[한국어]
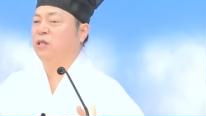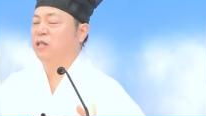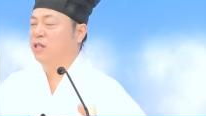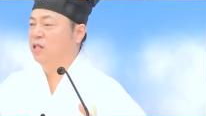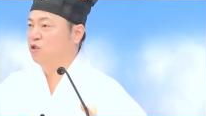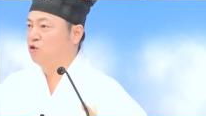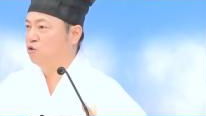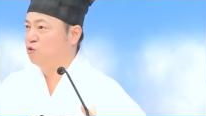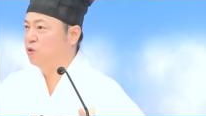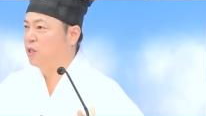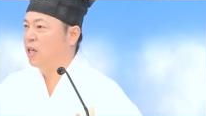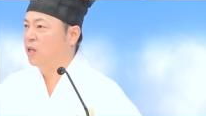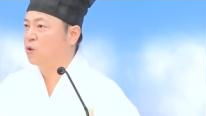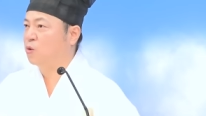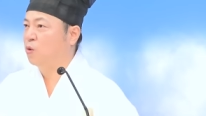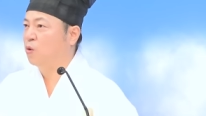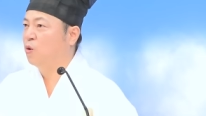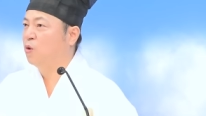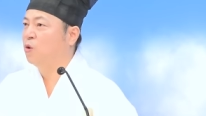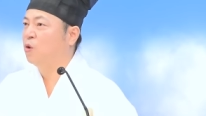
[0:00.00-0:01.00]
이
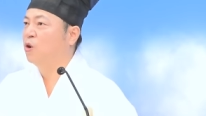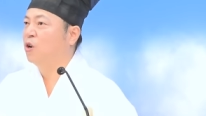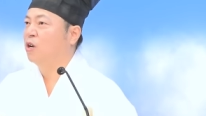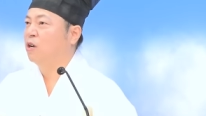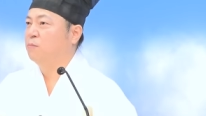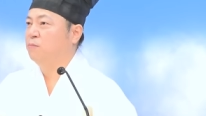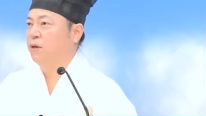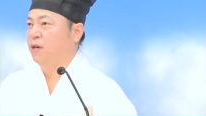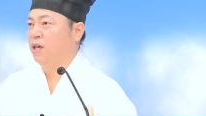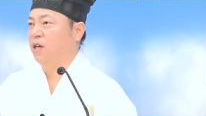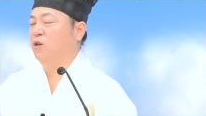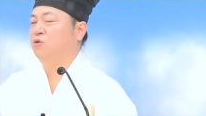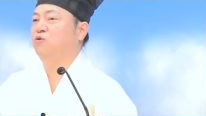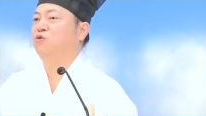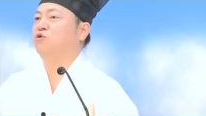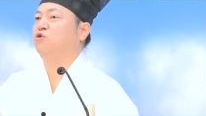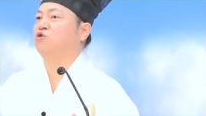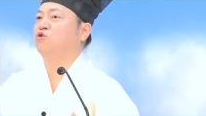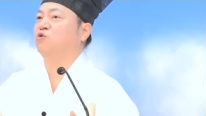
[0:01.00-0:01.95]
주택도 매우